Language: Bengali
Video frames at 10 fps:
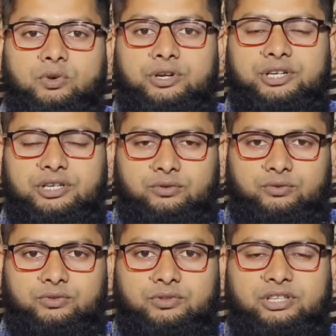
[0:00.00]
কন্টিনিউ
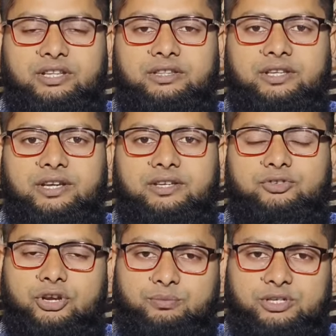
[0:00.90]
তিন থেকে
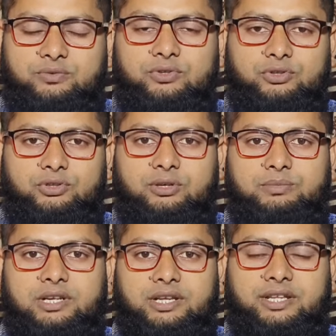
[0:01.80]
ছয় মাস পর্যন্ত
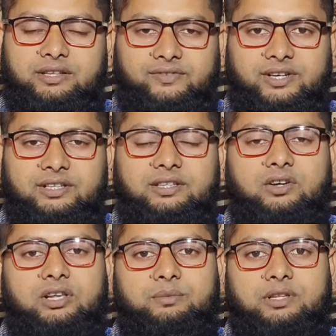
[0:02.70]
আপনারা খেতে পারেন
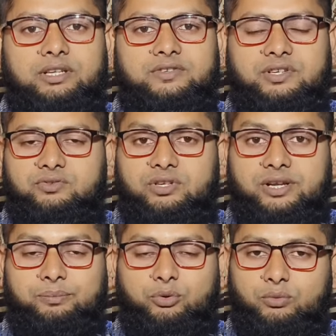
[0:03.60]
তাহলে আপনাদের সেক্সুয়াল
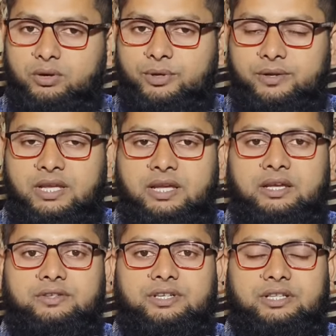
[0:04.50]
ইম্প্রুভ হবে
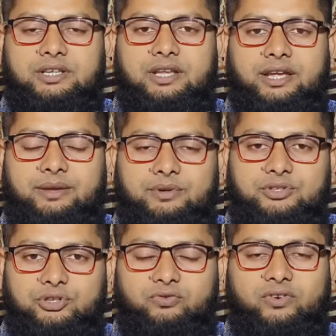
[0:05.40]
যাদের একেবারে জিরো